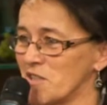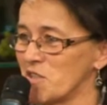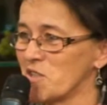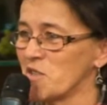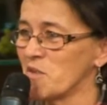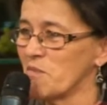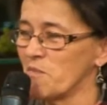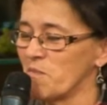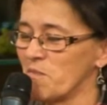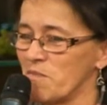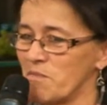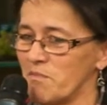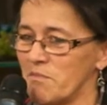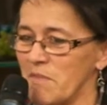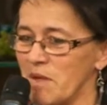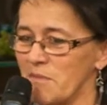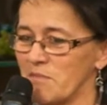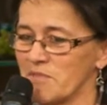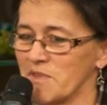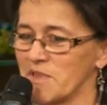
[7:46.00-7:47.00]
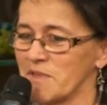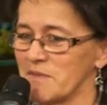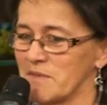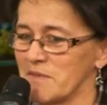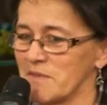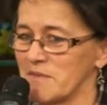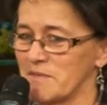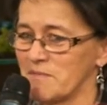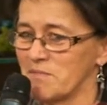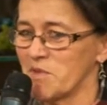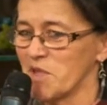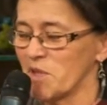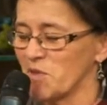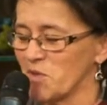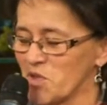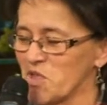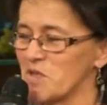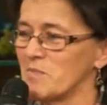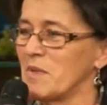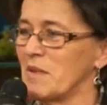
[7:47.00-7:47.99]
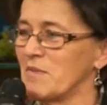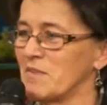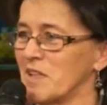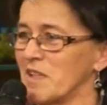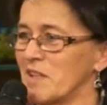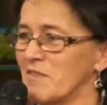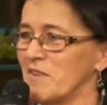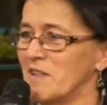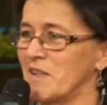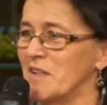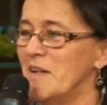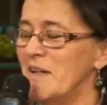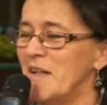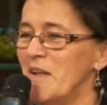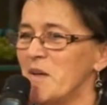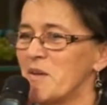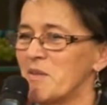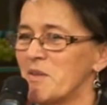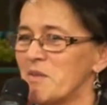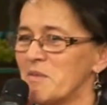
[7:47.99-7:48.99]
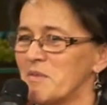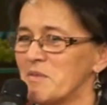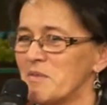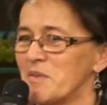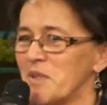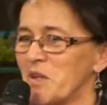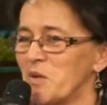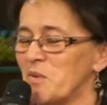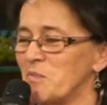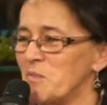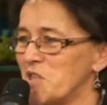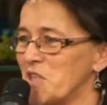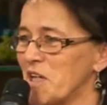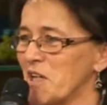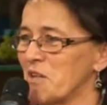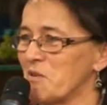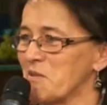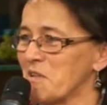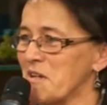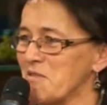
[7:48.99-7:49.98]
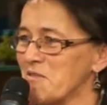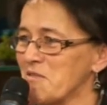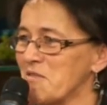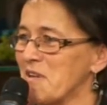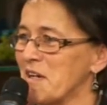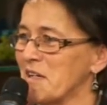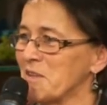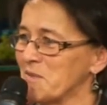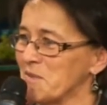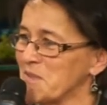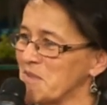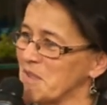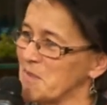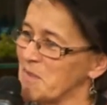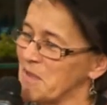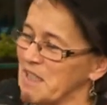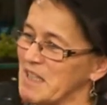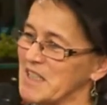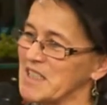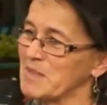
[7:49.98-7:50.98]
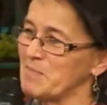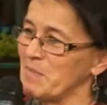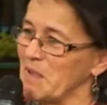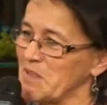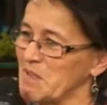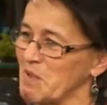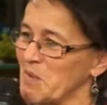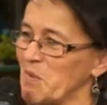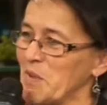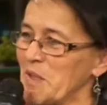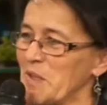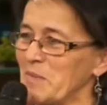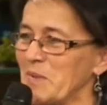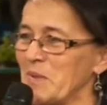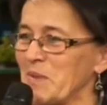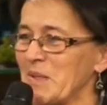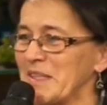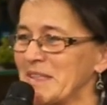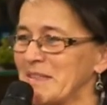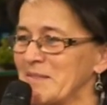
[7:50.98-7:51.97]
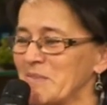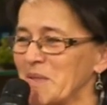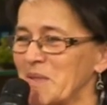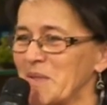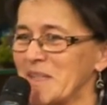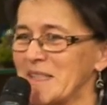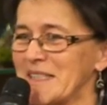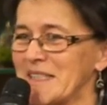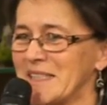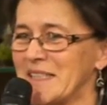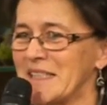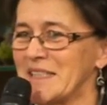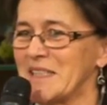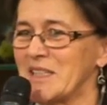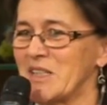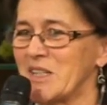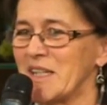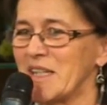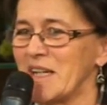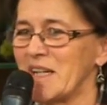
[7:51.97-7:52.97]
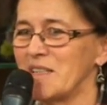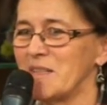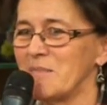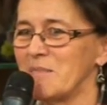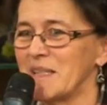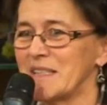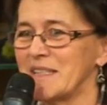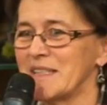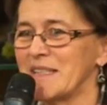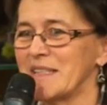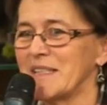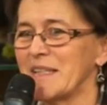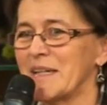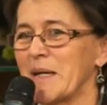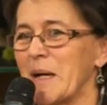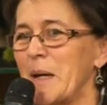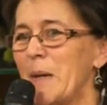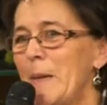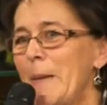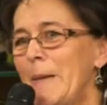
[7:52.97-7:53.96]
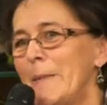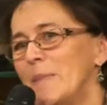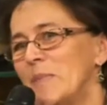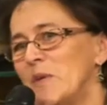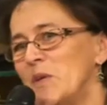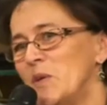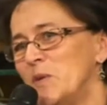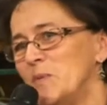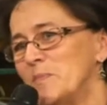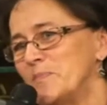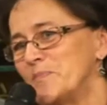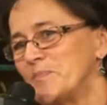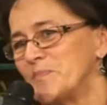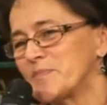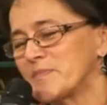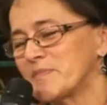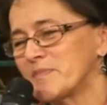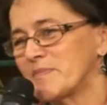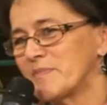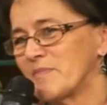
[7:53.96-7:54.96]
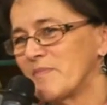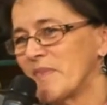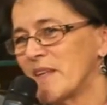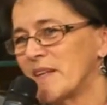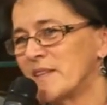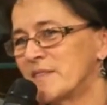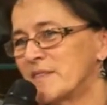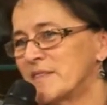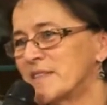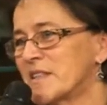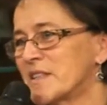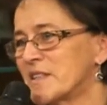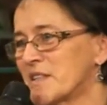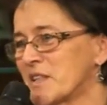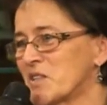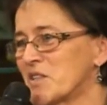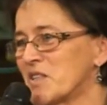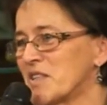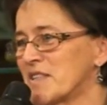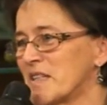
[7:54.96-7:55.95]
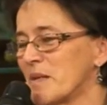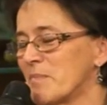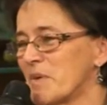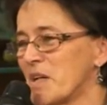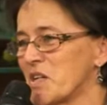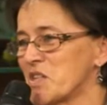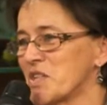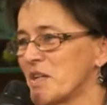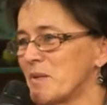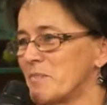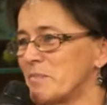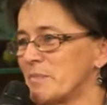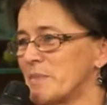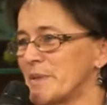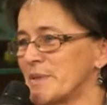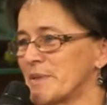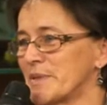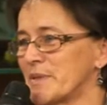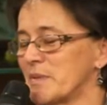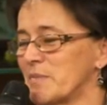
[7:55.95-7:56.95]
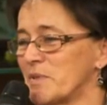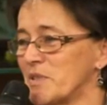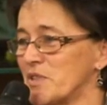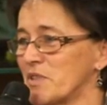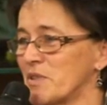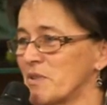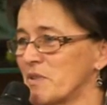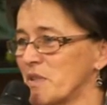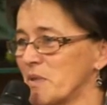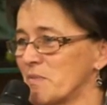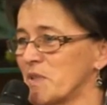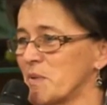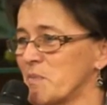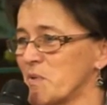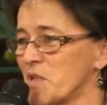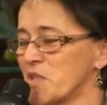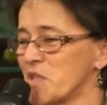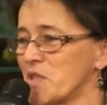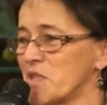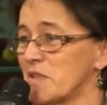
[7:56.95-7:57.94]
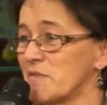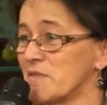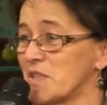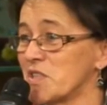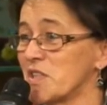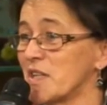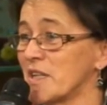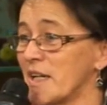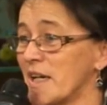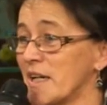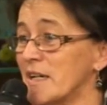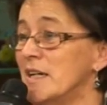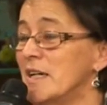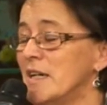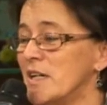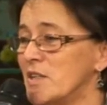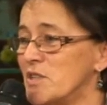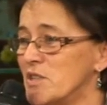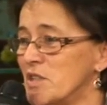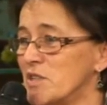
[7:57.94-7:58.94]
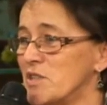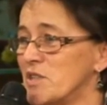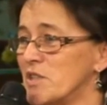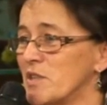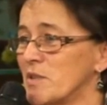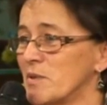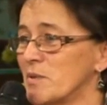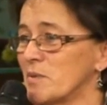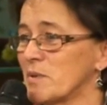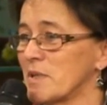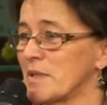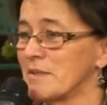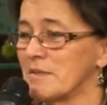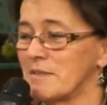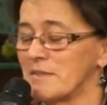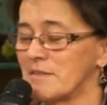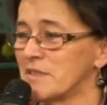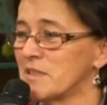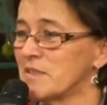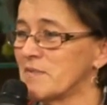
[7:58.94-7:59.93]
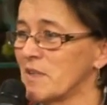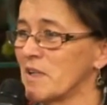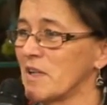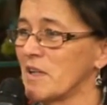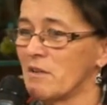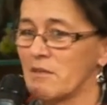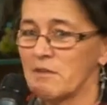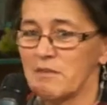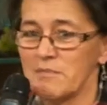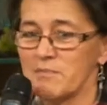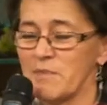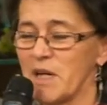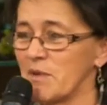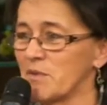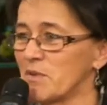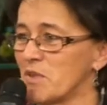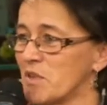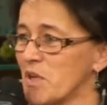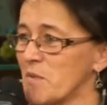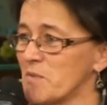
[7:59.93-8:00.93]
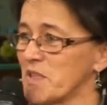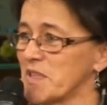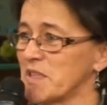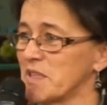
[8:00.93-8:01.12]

zresztą mam przed oczyma w tej chwili y, tego misia Koralgola, który sobie tak spaceruje po tej, po tej scenie, czyli animacja taka i Serdecznie zapraszam, bo to będzie ogromne przeżycie właśnie dla dzieci, które zwykle mają tylko przed